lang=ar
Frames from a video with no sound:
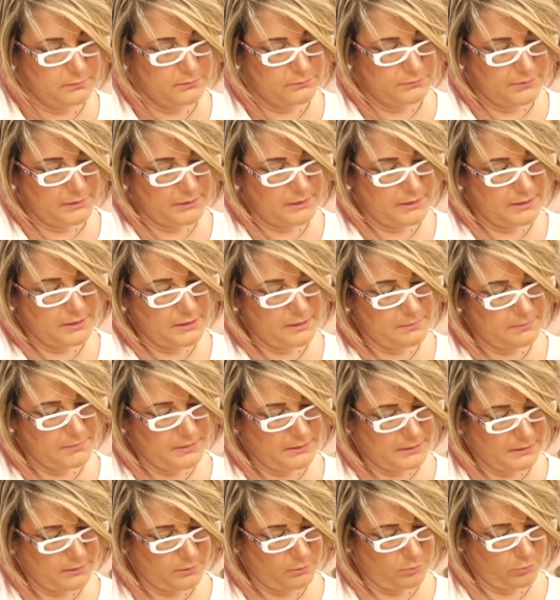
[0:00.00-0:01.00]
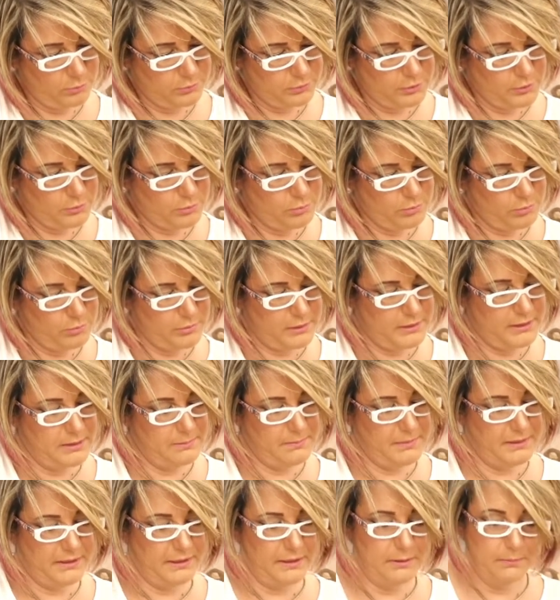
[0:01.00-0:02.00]
فاكرين قبل كده قلت لكم اللي
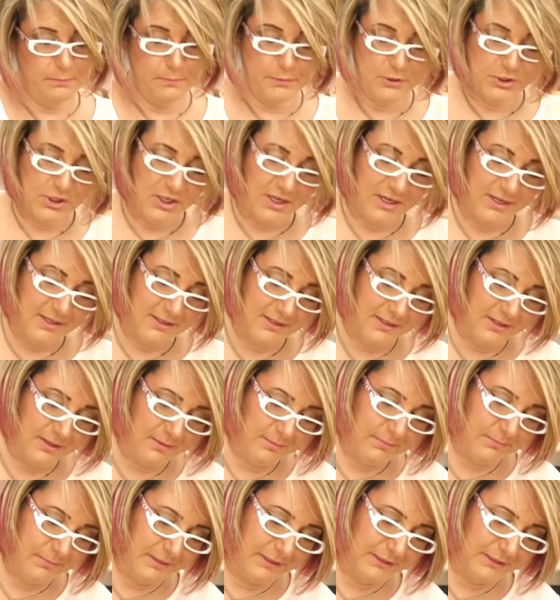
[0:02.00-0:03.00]
ما يحبش حاجه ما